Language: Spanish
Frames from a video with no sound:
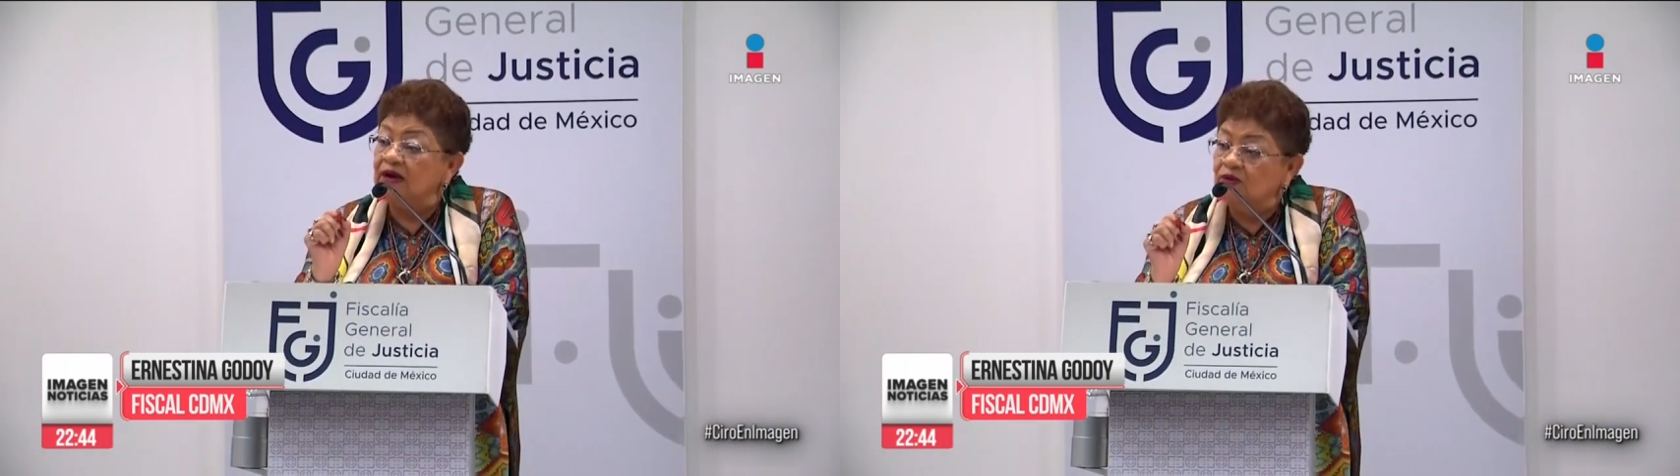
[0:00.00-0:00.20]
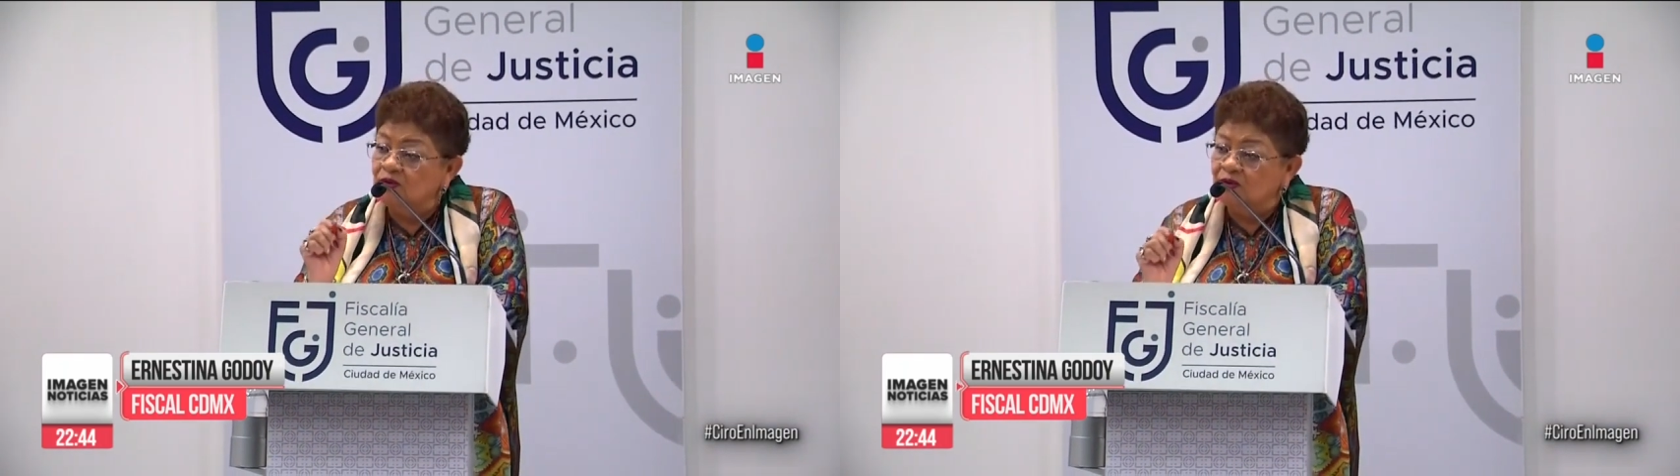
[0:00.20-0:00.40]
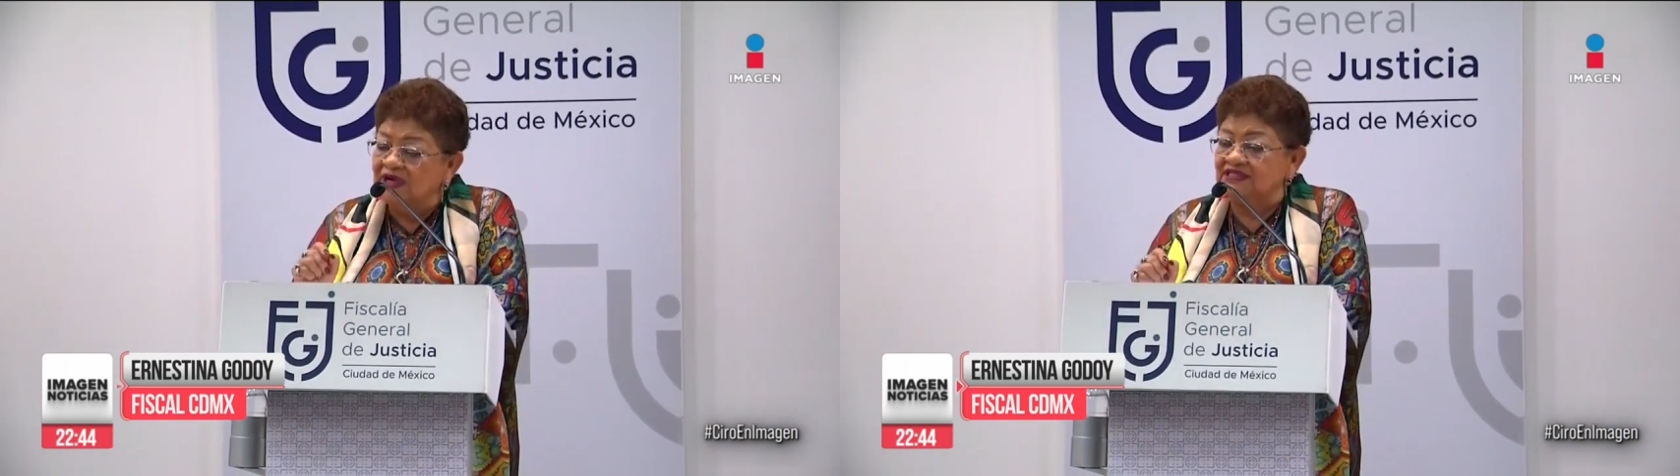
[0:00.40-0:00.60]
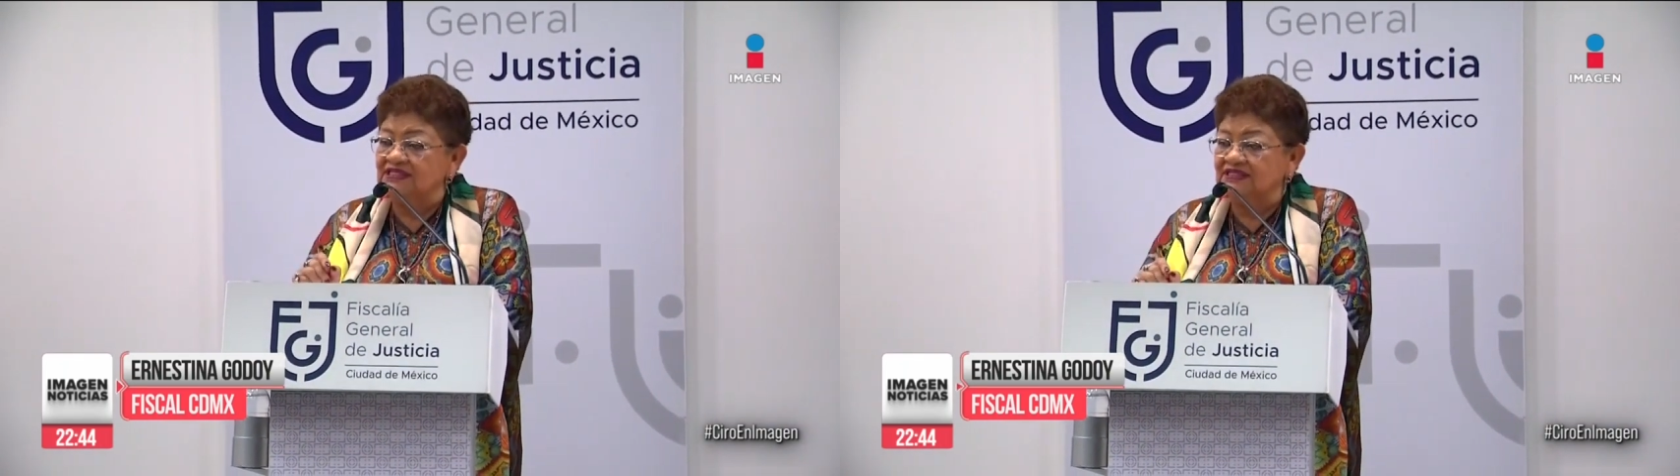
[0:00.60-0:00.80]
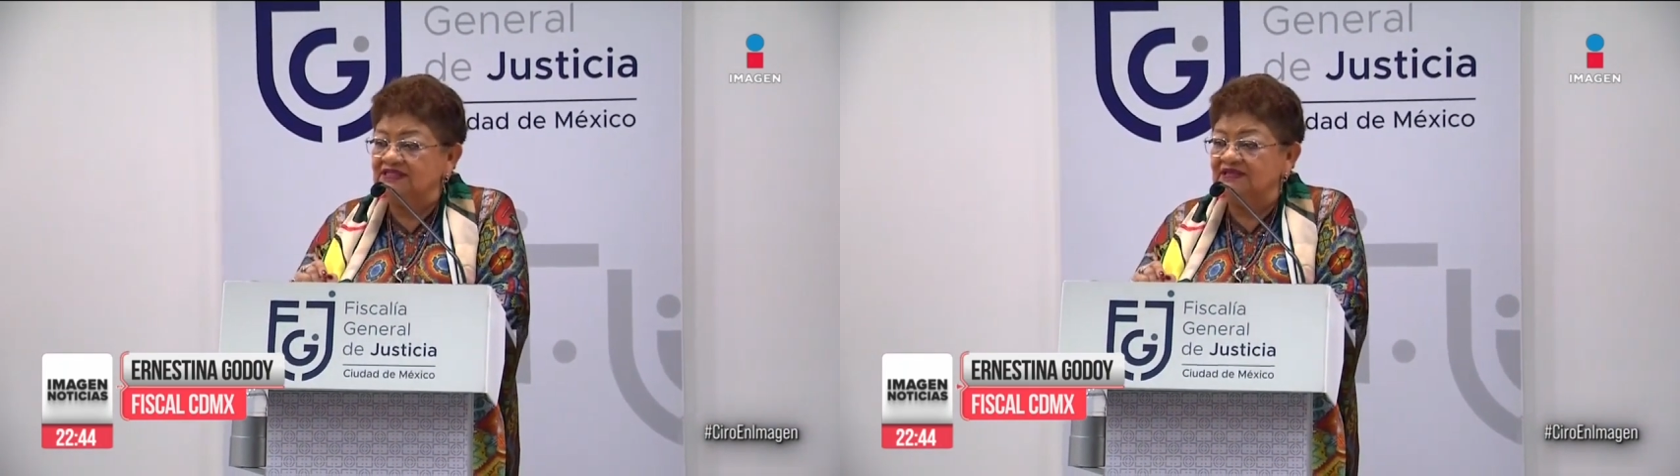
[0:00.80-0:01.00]
un
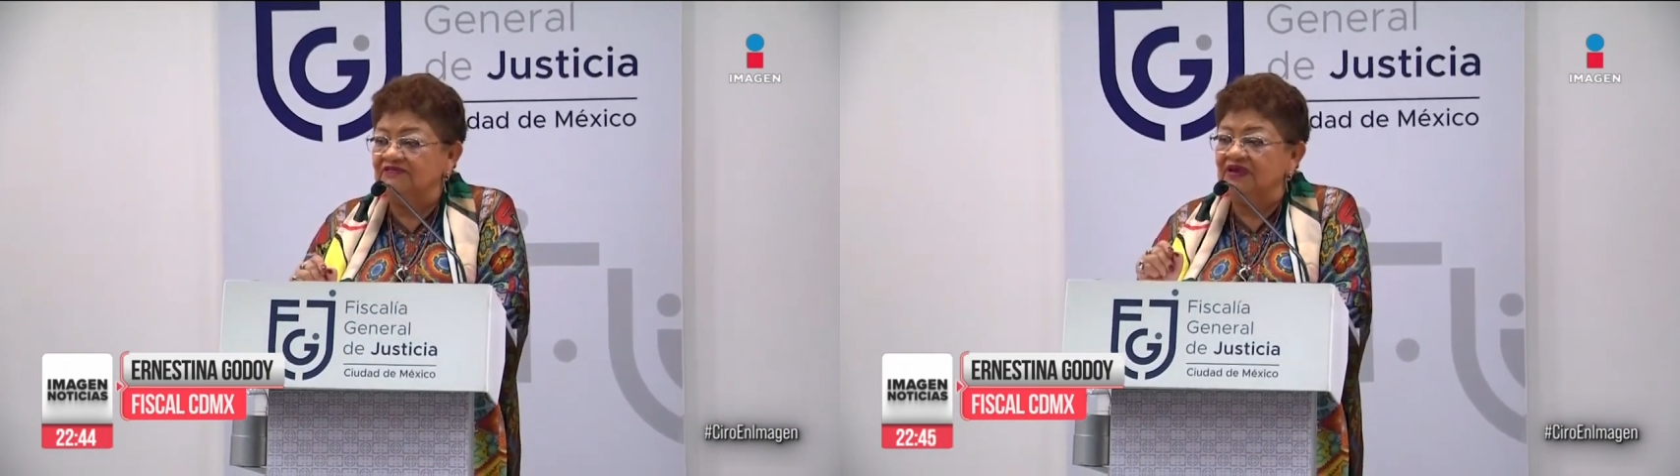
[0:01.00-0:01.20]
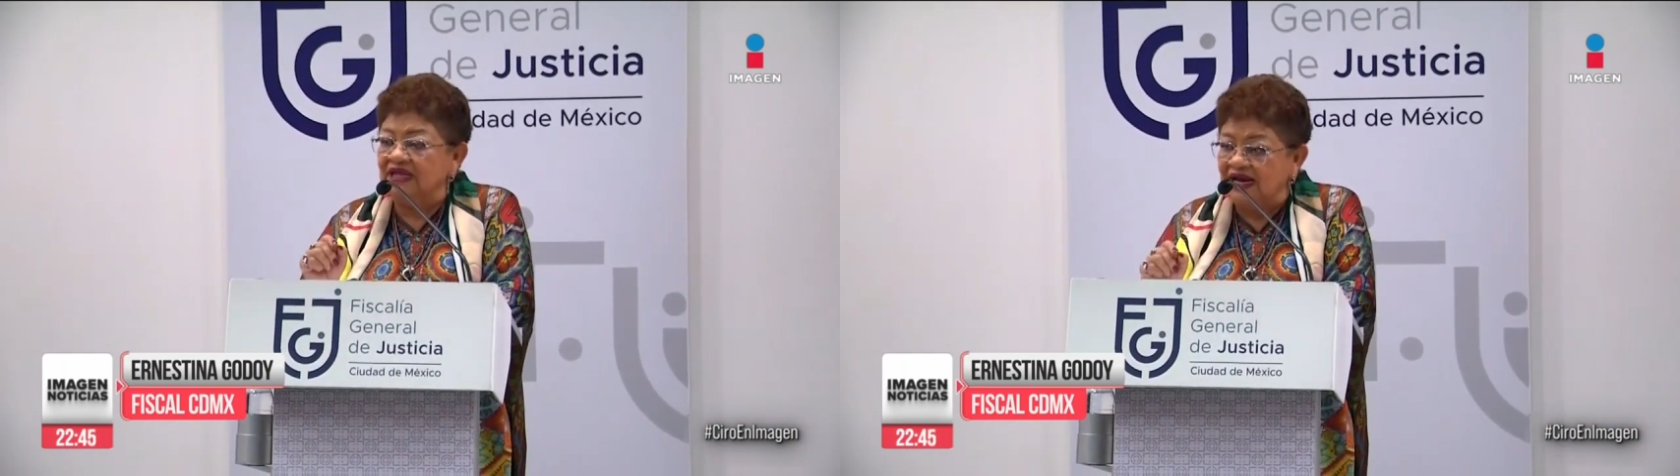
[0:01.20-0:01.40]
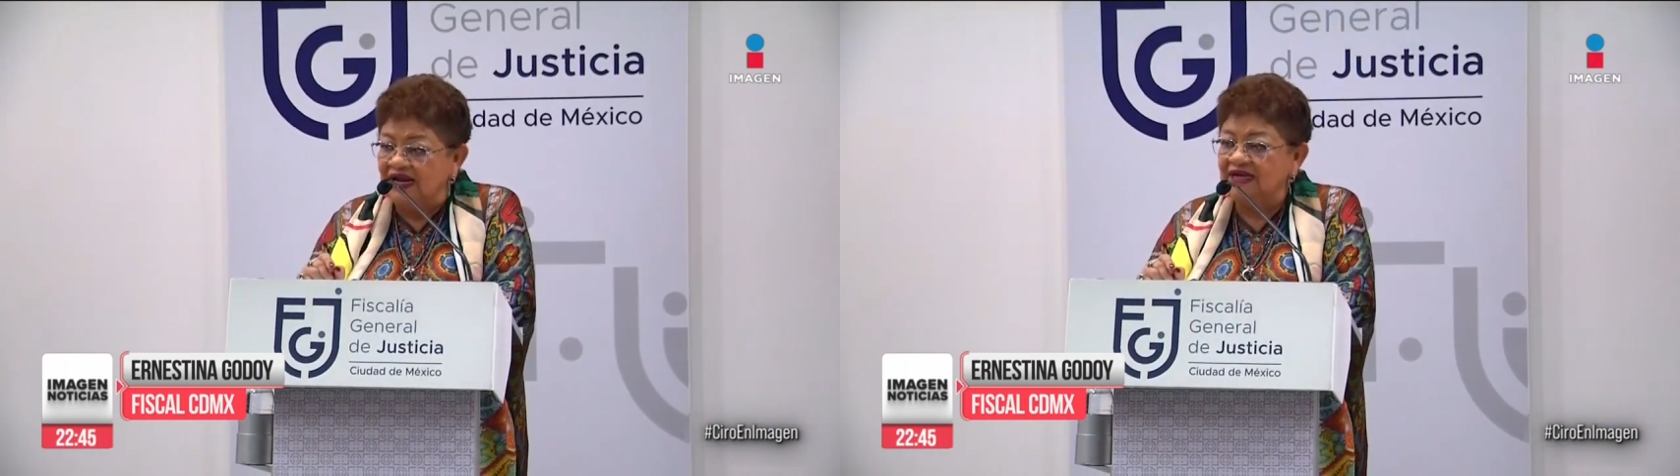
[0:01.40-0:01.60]
juez federal